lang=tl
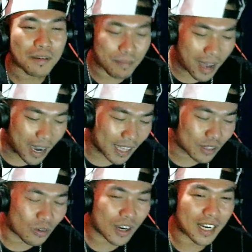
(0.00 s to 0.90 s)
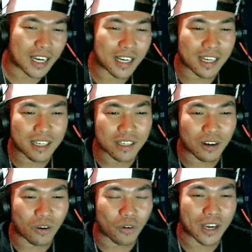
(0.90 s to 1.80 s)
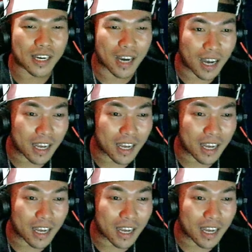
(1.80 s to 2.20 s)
Bakit? Kung kailang okay na nga,